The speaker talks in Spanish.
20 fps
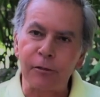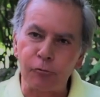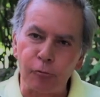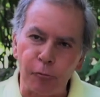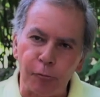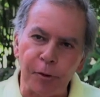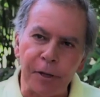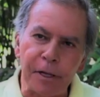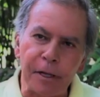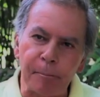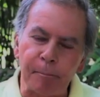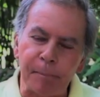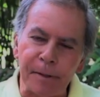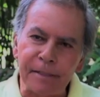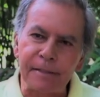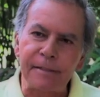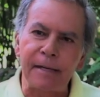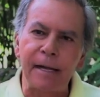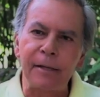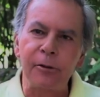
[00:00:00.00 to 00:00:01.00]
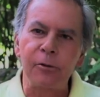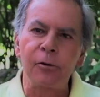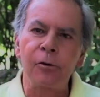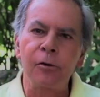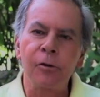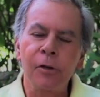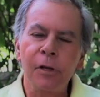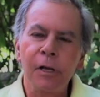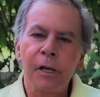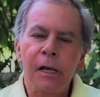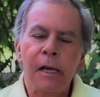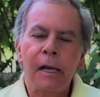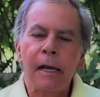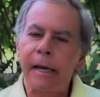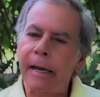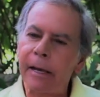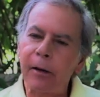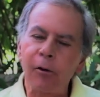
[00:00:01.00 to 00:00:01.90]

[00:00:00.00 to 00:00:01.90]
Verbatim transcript: sufrir pensando que